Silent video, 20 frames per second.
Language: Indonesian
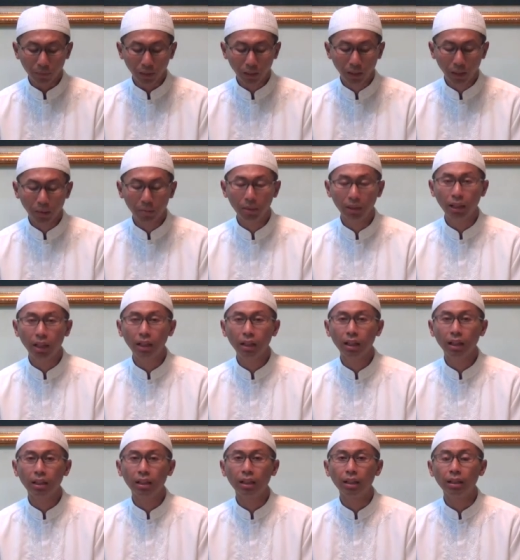Yang menarik
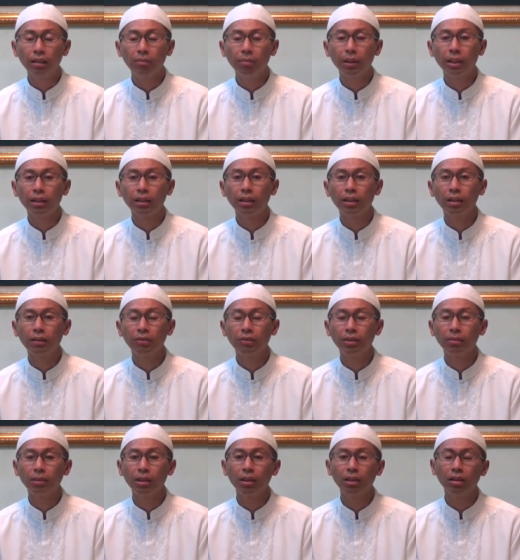adalah pada
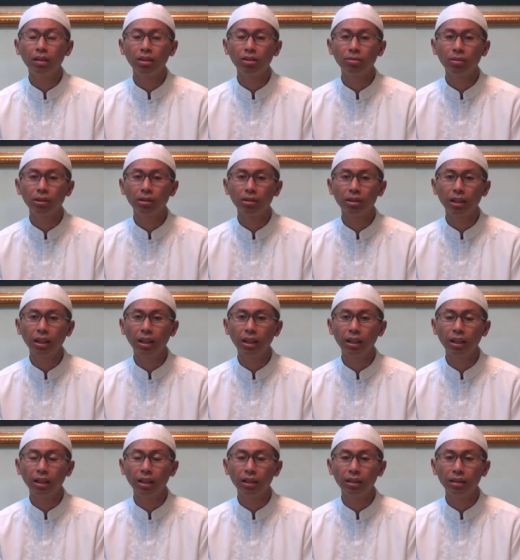firman Allah Subhanahu wa
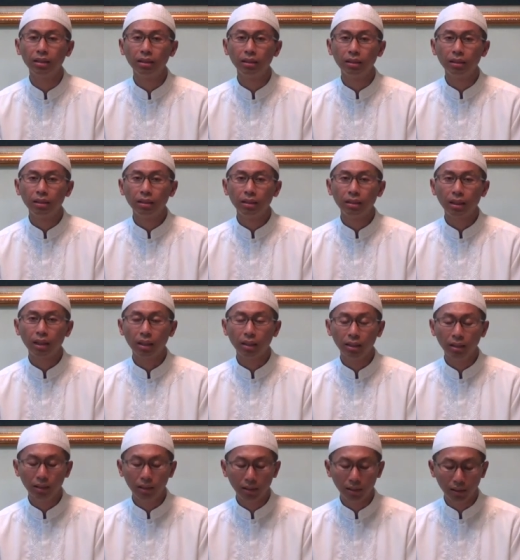taala
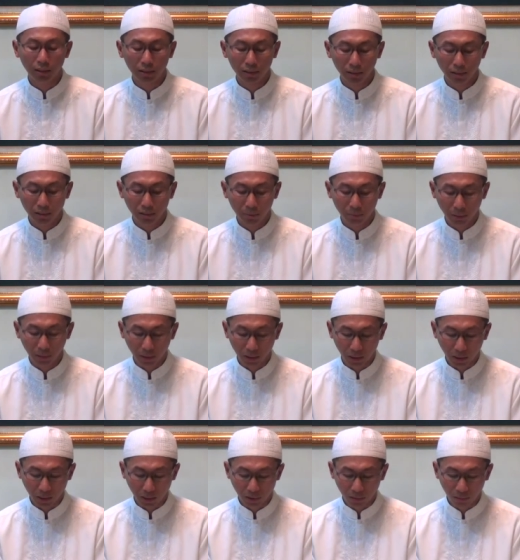kali ini
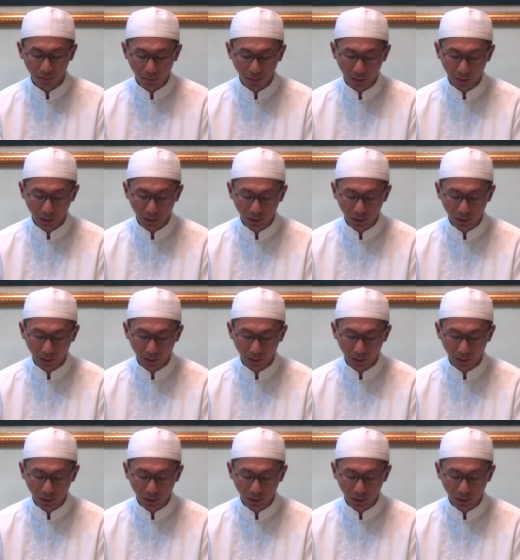sebagai kelanjutan